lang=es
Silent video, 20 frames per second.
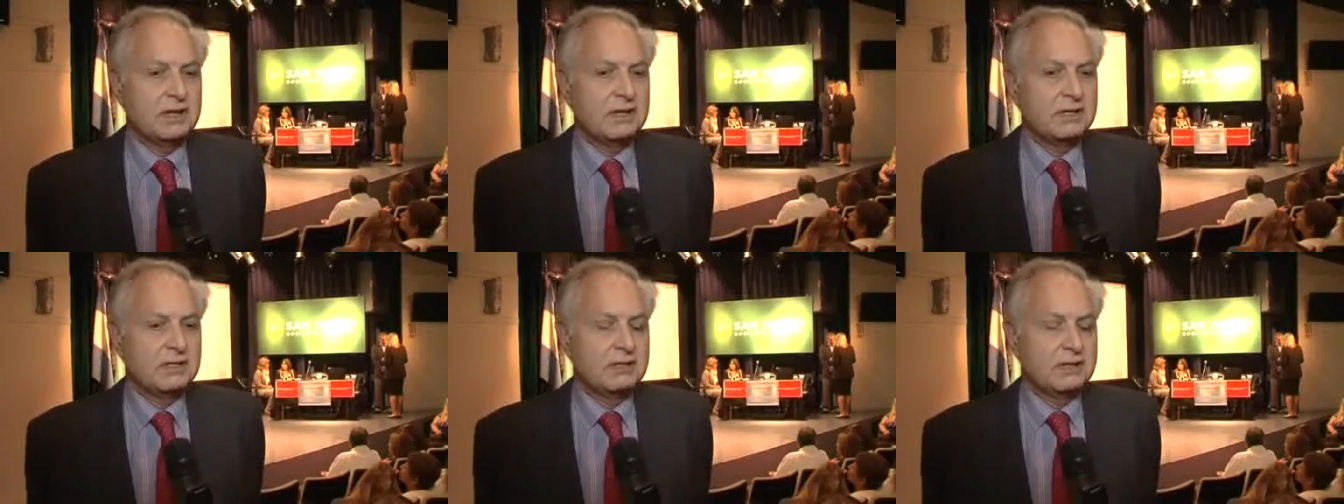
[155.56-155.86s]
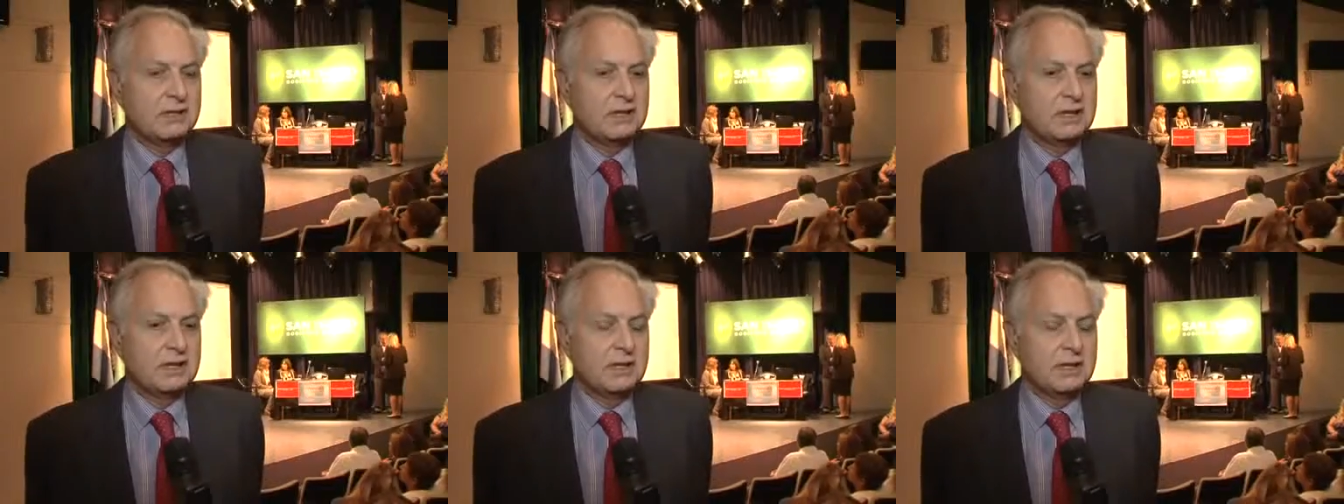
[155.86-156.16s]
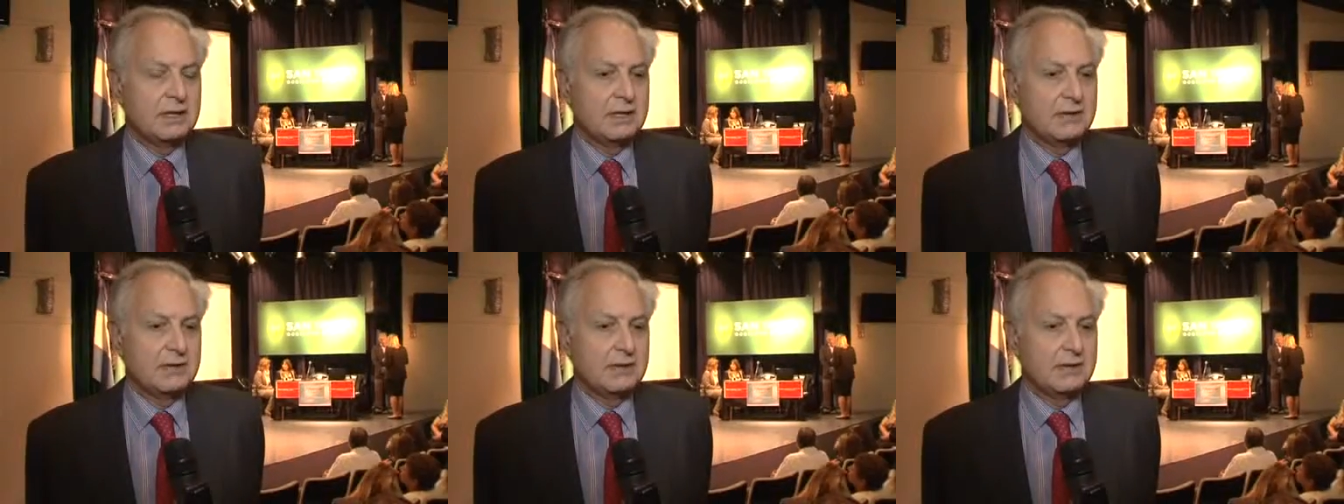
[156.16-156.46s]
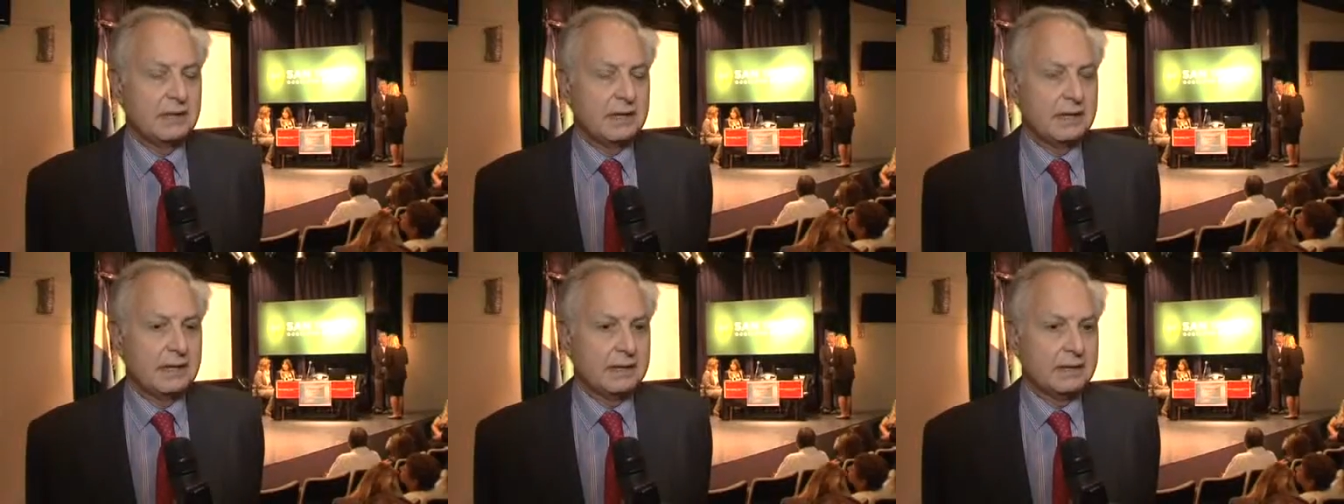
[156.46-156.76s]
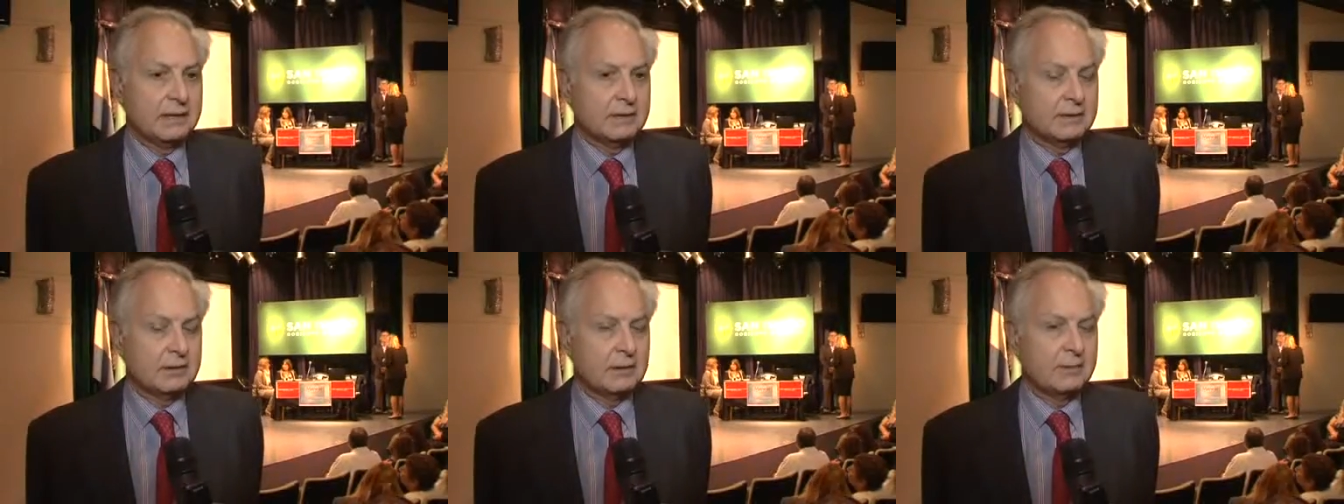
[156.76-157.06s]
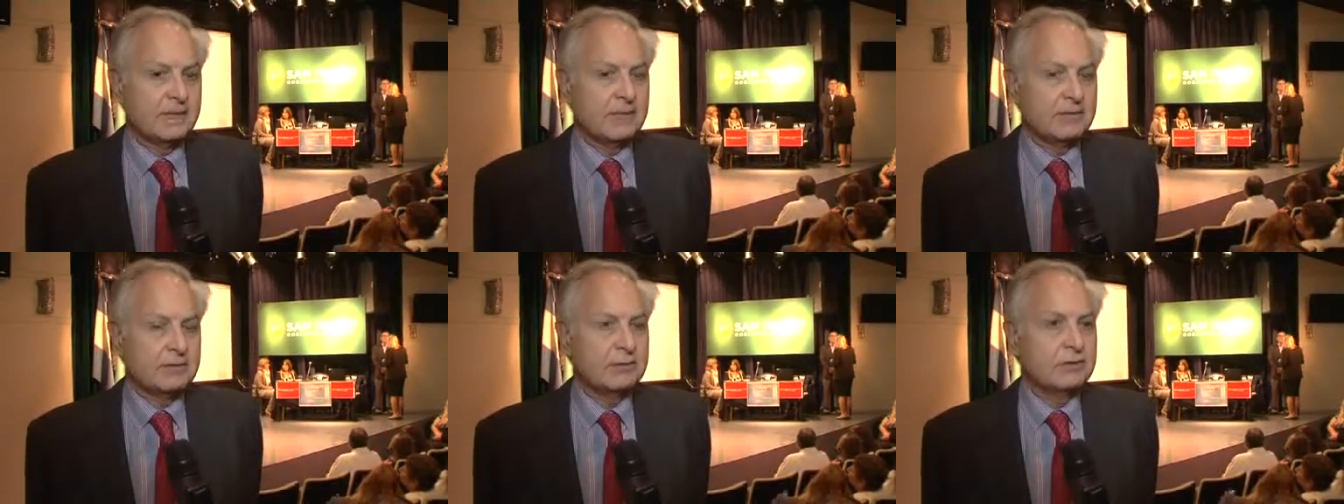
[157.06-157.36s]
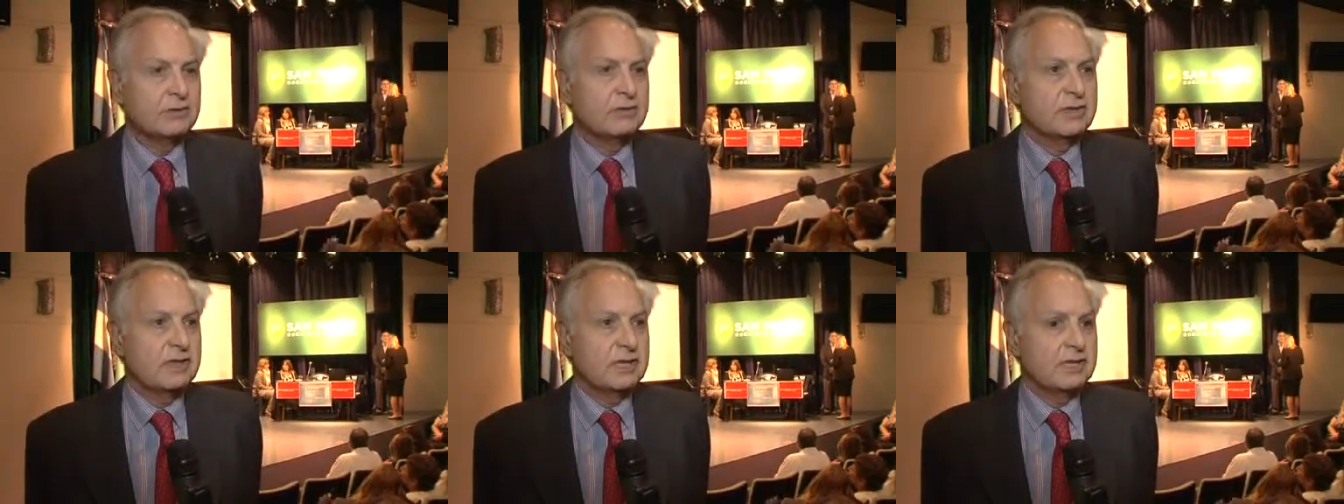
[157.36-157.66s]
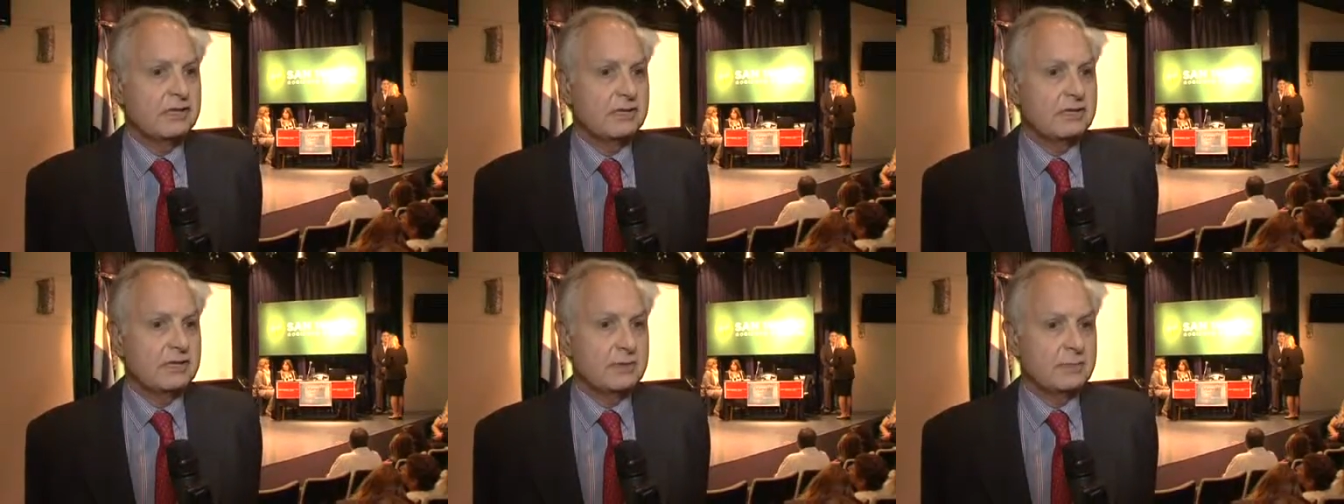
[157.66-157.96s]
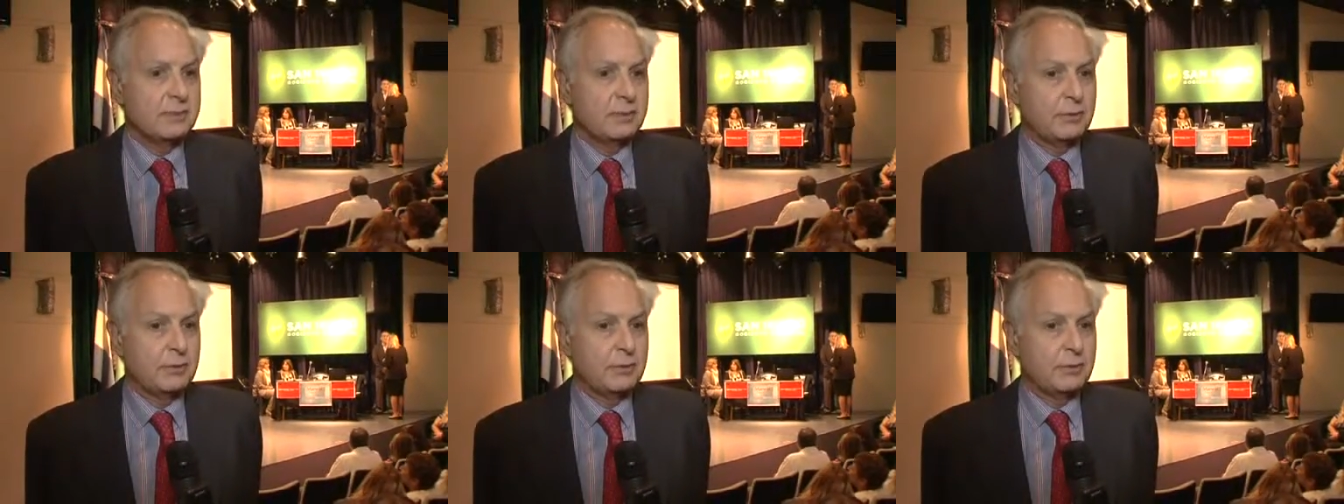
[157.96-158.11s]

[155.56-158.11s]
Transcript: es eh, tomar conciencia